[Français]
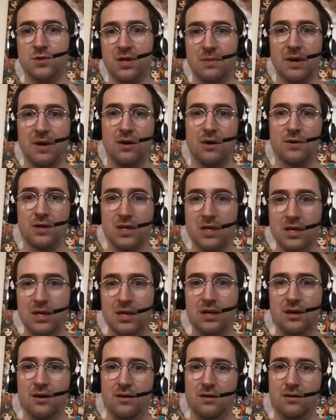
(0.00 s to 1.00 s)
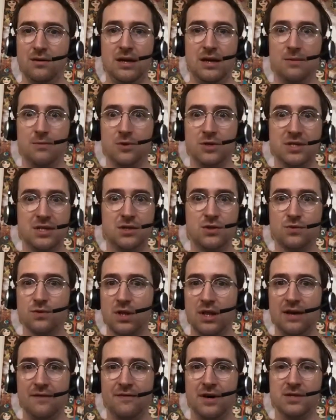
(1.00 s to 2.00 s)
des prérequis, et elles me citent
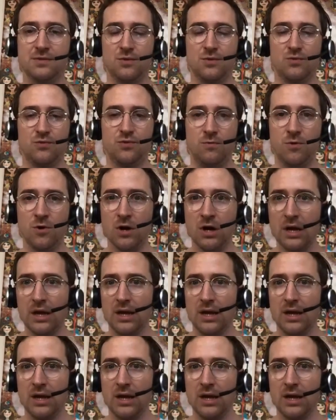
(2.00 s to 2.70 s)
toute la phrase mot pour mot,